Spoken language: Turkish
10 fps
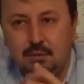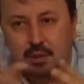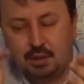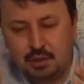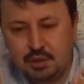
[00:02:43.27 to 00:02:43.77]

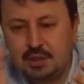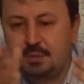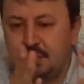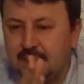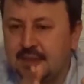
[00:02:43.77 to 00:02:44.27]
2.
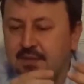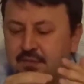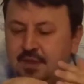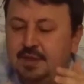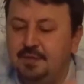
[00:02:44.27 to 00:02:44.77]
Kıpçak
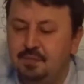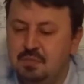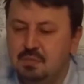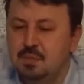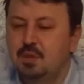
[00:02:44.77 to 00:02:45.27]
Seferi
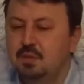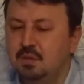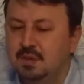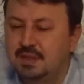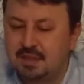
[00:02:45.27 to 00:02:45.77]

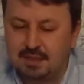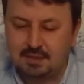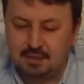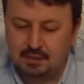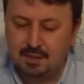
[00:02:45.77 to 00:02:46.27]
e,
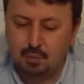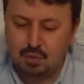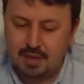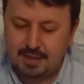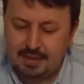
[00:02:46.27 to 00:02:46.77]
sırasında
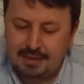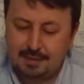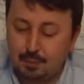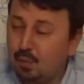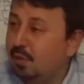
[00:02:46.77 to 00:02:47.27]
buraya
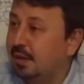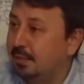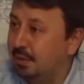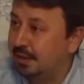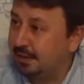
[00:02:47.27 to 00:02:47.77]
gelen Moğol
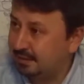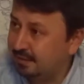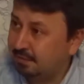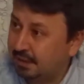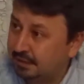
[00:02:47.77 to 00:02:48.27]
kabileleri
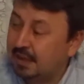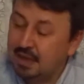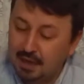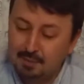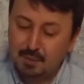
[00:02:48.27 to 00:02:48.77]
de vardı.
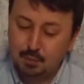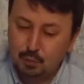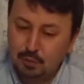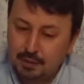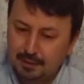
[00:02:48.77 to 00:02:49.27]
Ama
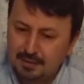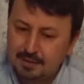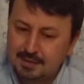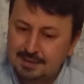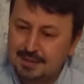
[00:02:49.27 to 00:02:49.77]
bunlar
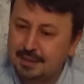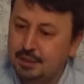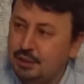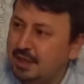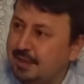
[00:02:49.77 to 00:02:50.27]

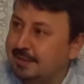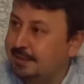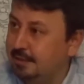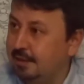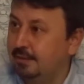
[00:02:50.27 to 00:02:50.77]
sayıca
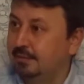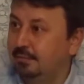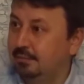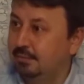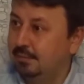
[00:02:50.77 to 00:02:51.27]
azdılar.
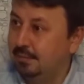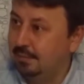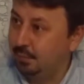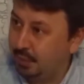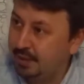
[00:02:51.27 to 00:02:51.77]

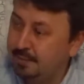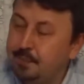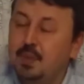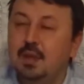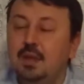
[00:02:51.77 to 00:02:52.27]
Bir.
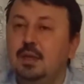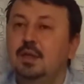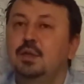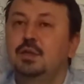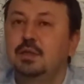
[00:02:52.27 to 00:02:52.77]

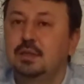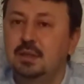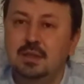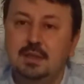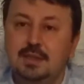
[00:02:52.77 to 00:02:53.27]

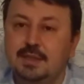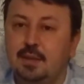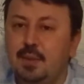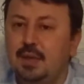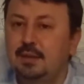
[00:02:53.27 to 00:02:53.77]
İkincisi
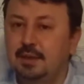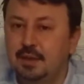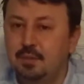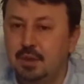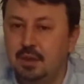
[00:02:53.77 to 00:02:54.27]
zamanla
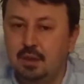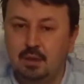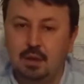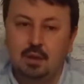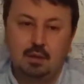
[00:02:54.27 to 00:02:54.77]
tabii
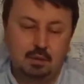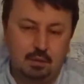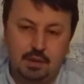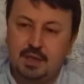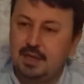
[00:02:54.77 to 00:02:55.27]
ki e,
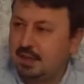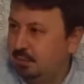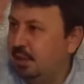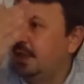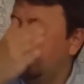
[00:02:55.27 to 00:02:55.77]
yeni
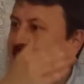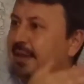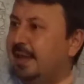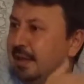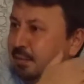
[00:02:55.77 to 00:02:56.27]
kabileler
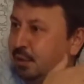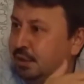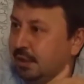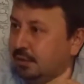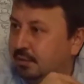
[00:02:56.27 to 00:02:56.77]
de
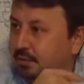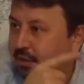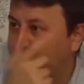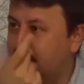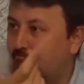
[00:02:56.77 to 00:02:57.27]
gelmeyecektir.
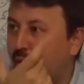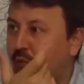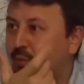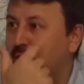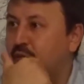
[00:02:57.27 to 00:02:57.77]
Yeni
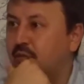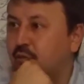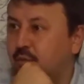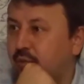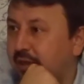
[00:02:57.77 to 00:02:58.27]
Moğol bir
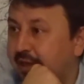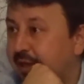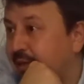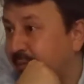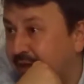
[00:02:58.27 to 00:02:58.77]
nüfus buraya
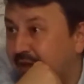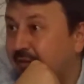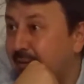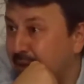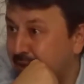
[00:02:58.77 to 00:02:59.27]
gelmeye
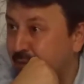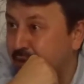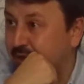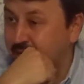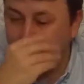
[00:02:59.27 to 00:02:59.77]
devam
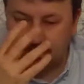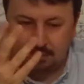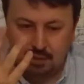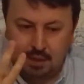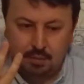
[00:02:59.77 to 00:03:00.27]
etmeyecek.
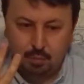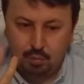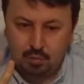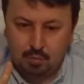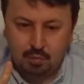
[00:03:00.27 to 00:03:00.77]
Zaten
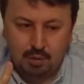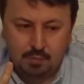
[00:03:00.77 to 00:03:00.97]
Büyük Moğol